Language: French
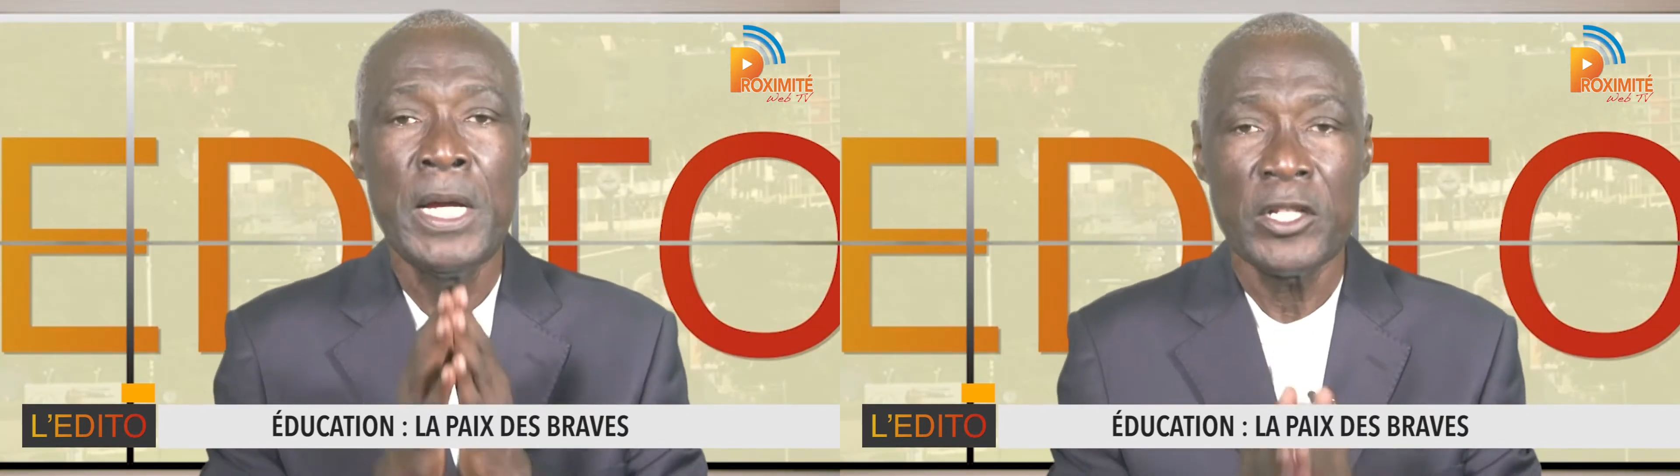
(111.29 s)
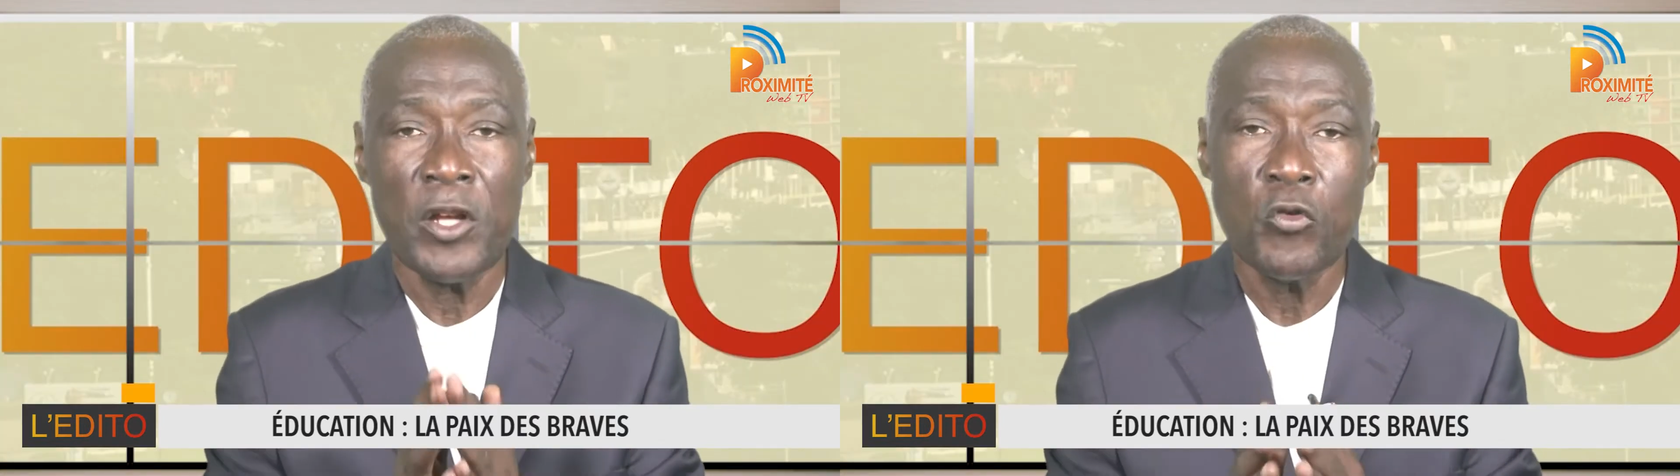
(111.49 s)

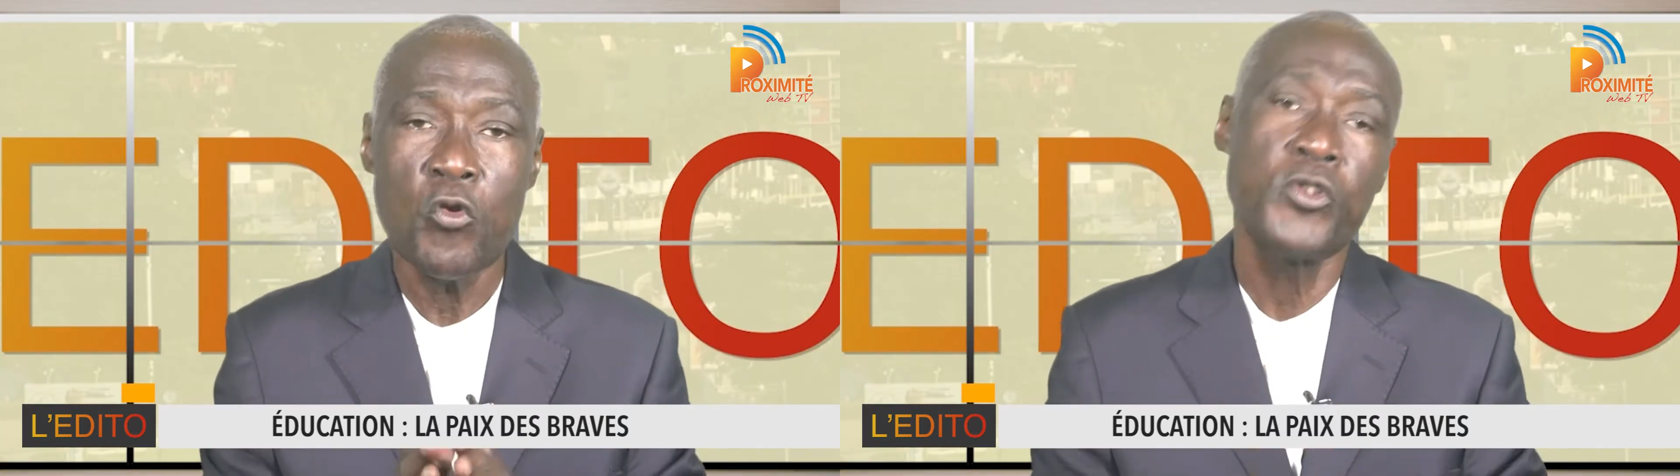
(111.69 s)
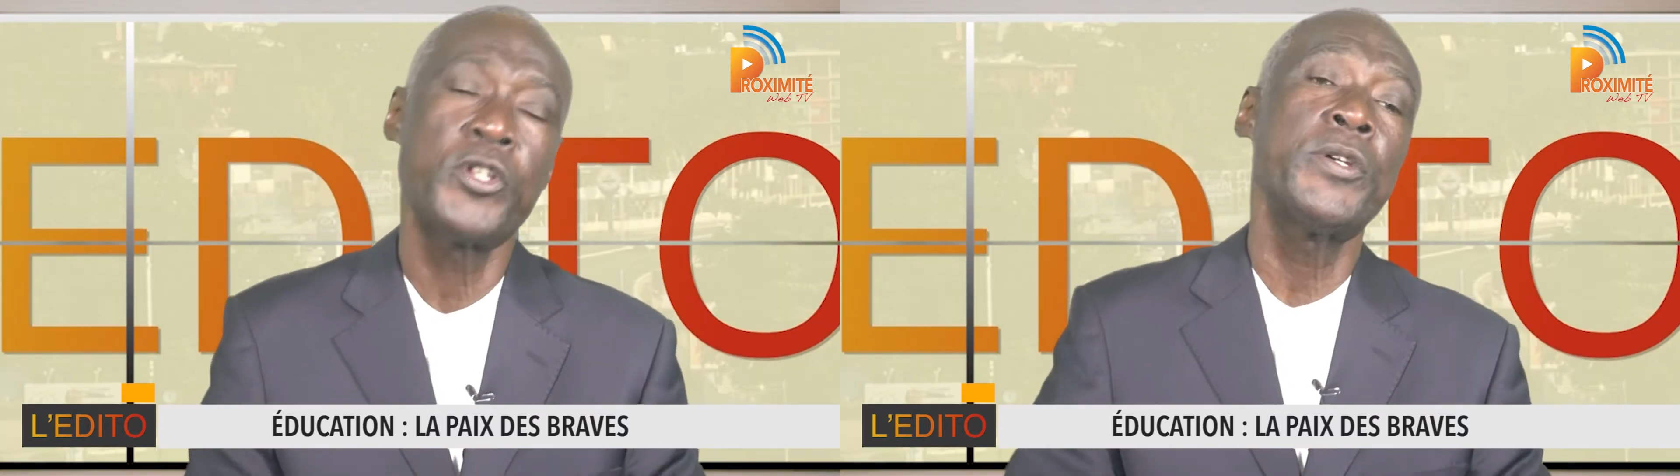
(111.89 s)
Sans
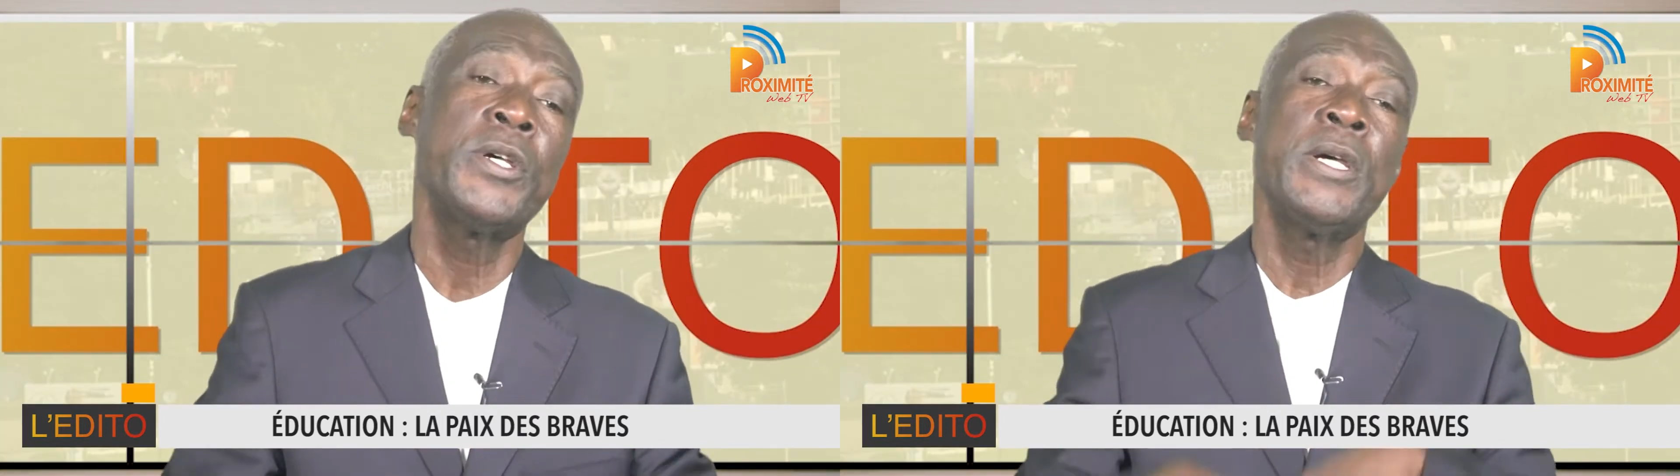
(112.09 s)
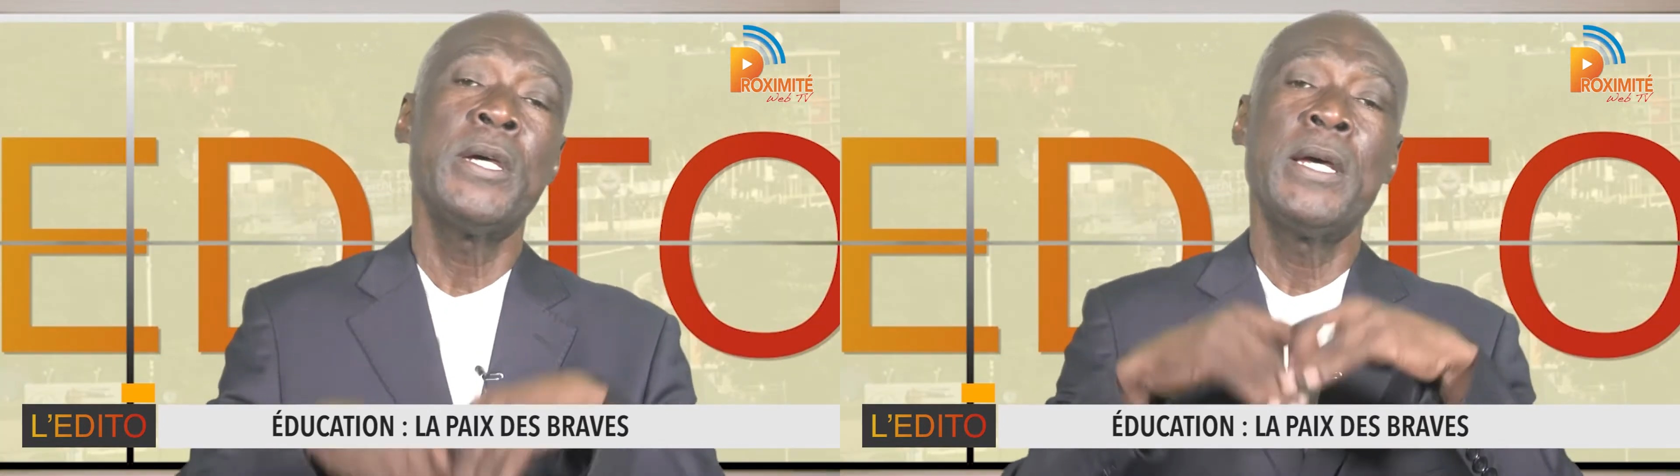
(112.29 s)
doute,
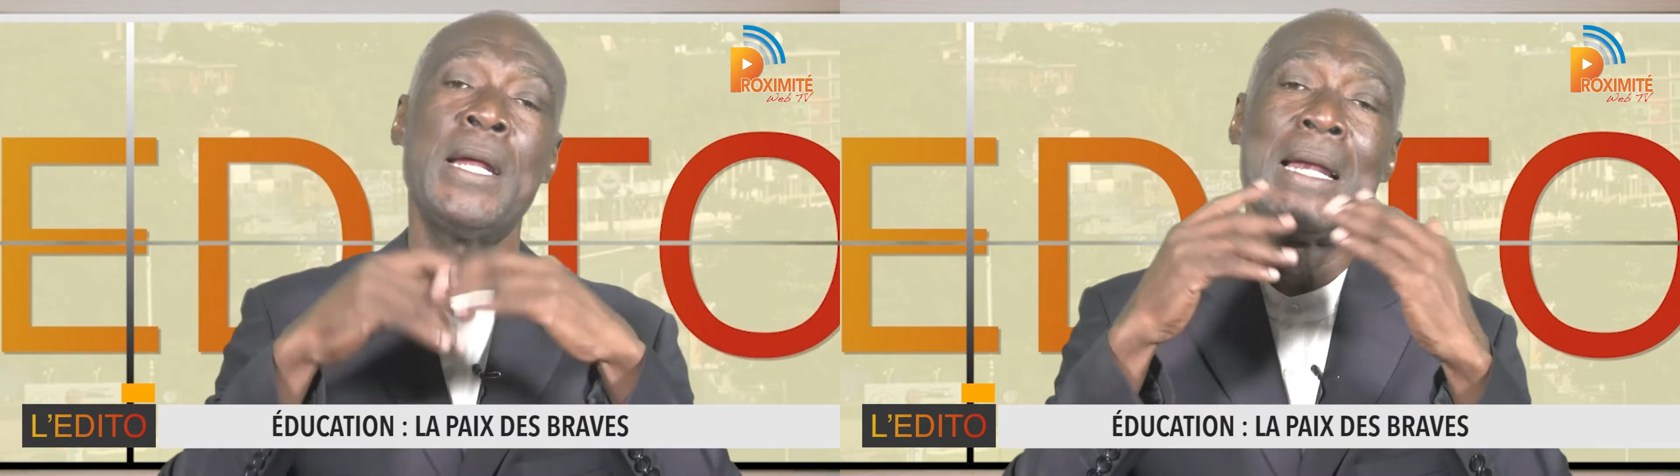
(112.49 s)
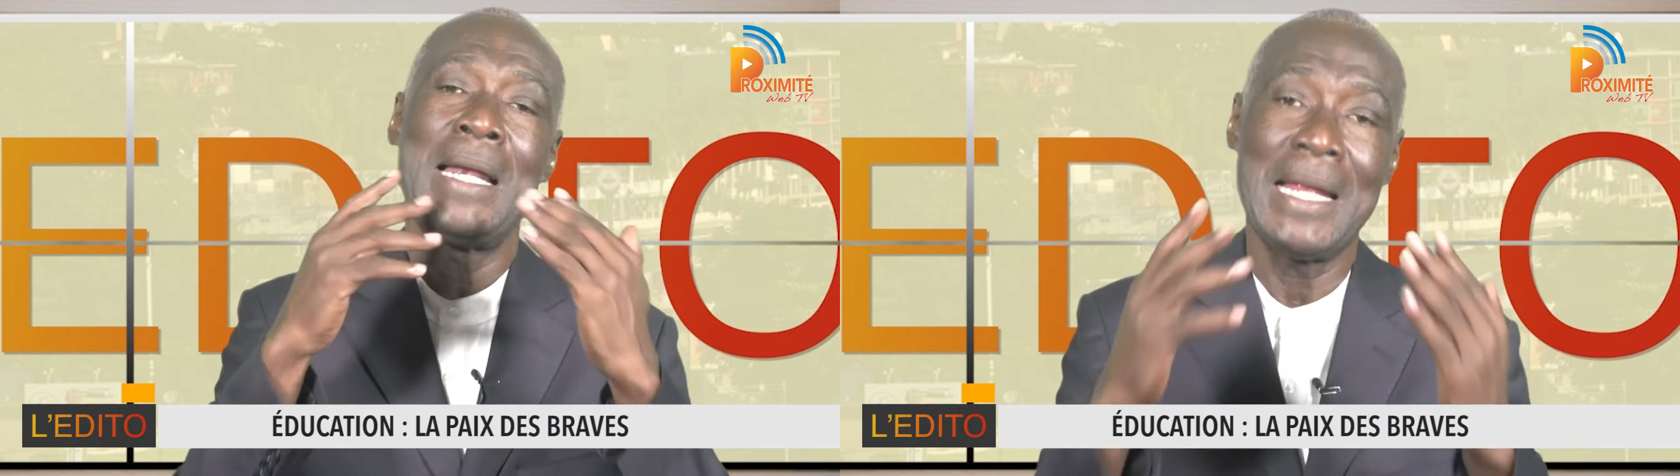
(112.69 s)

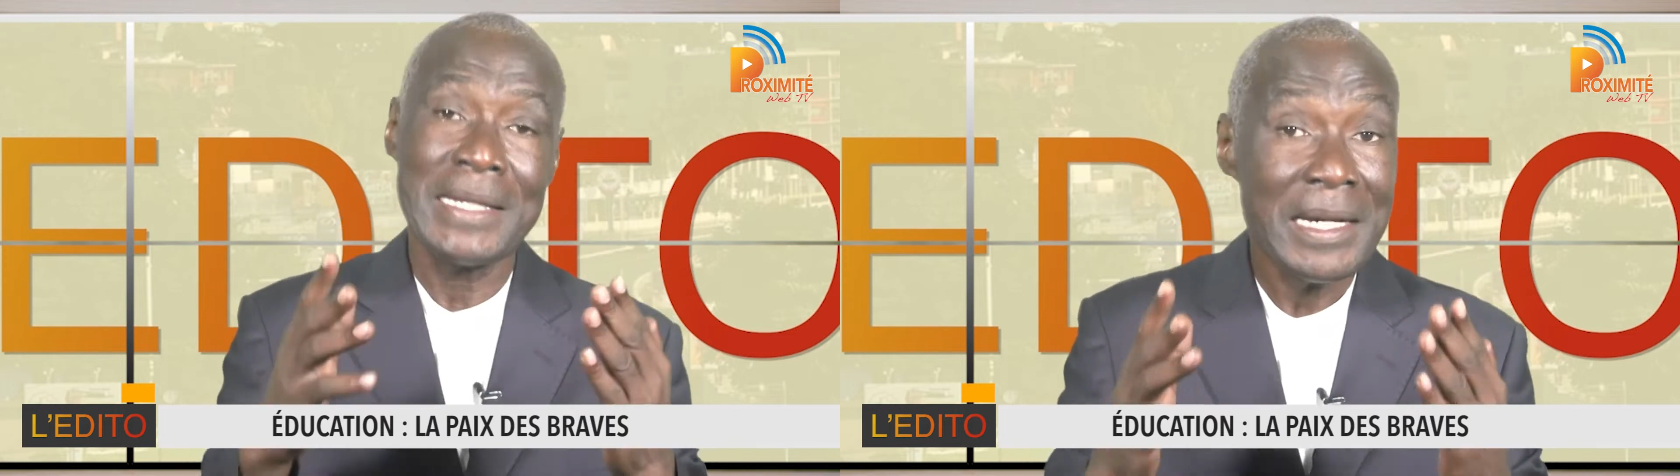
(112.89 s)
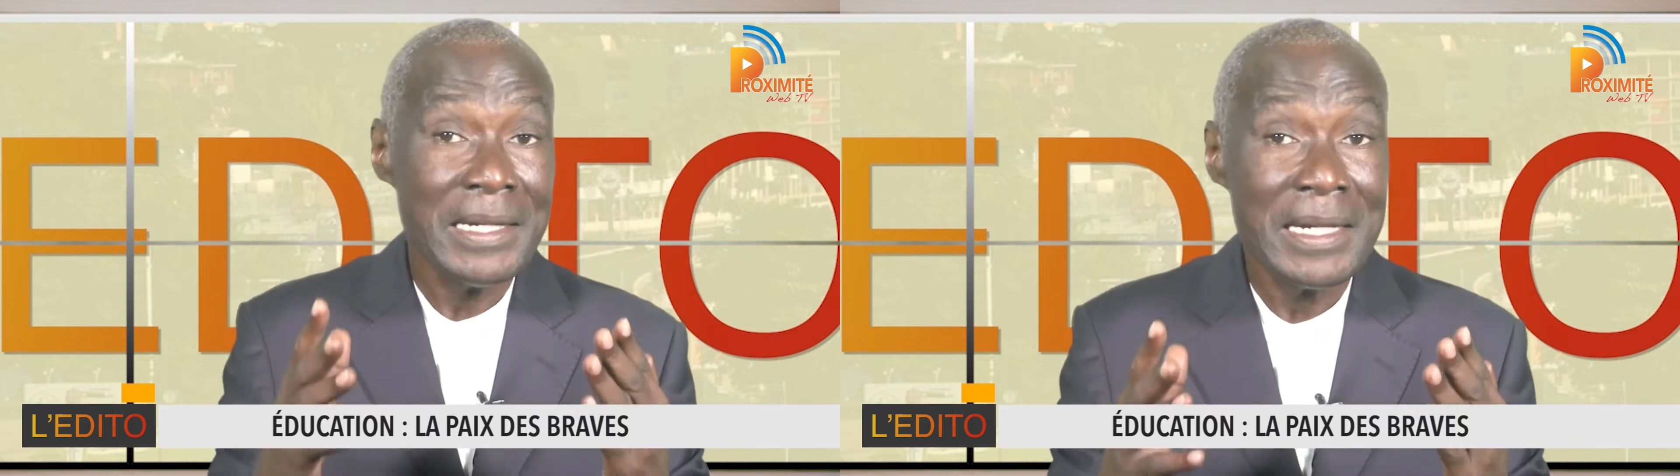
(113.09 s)
les
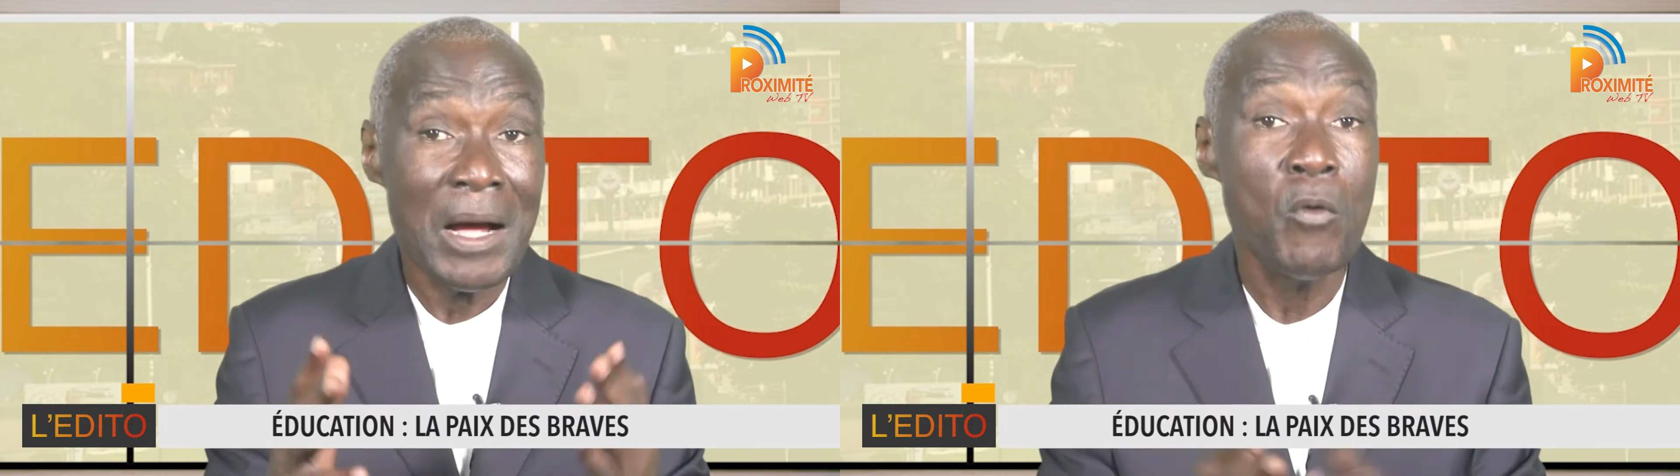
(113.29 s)
syndicats